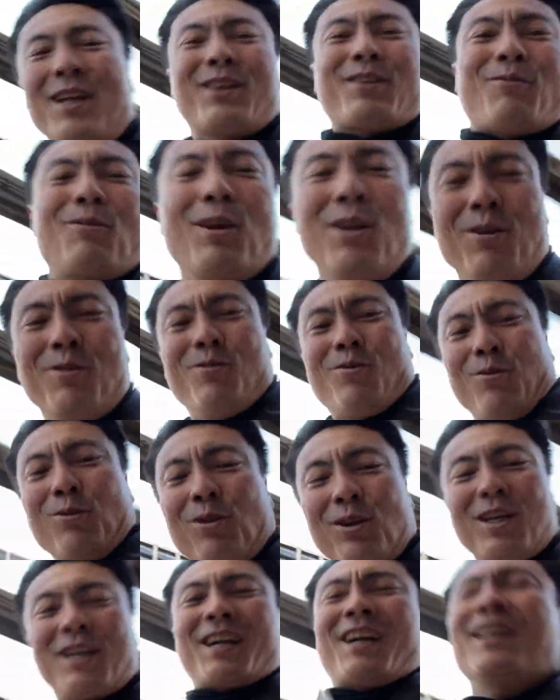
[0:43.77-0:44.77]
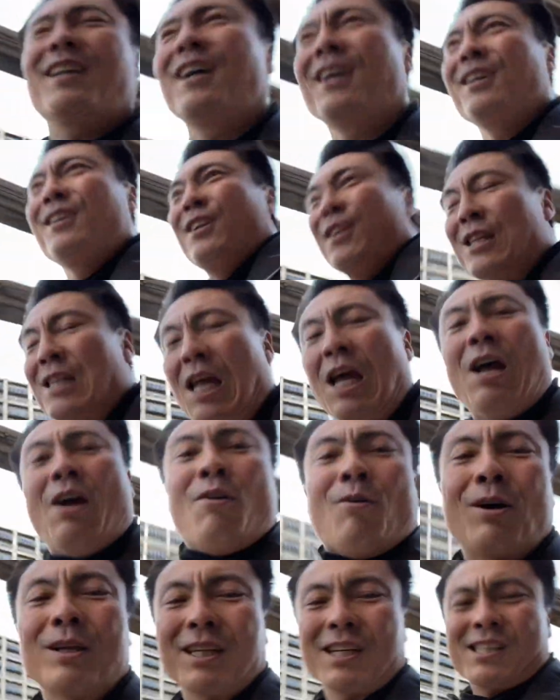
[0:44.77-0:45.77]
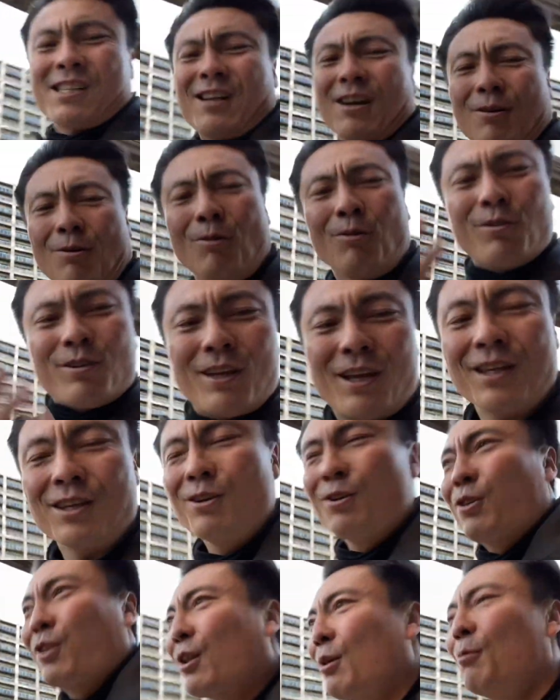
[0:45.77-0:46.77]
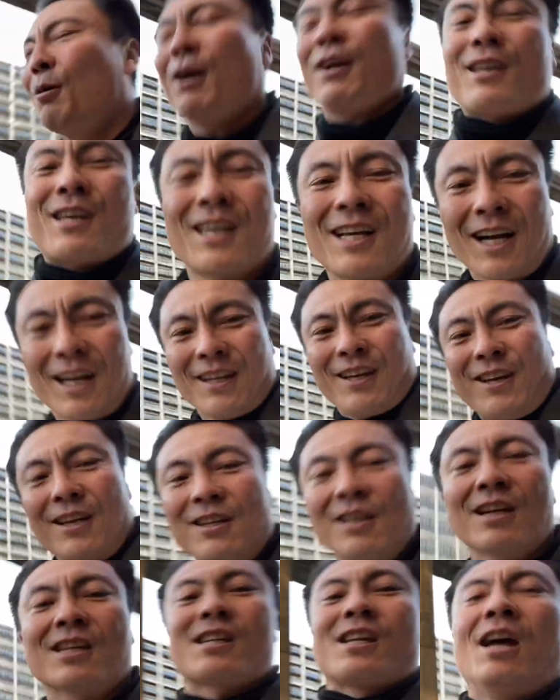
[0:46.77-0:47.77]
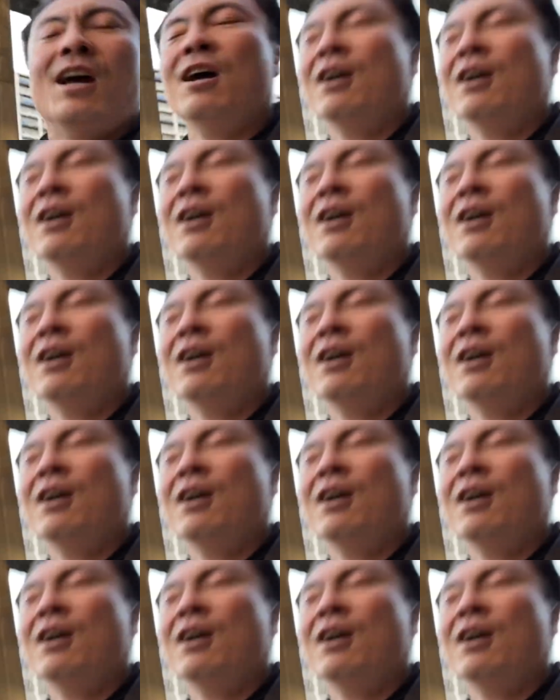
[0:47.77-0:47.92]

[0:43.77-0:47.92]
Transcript: た親の言うこと聞かないんです。私がこんなに言っても聞かないんです。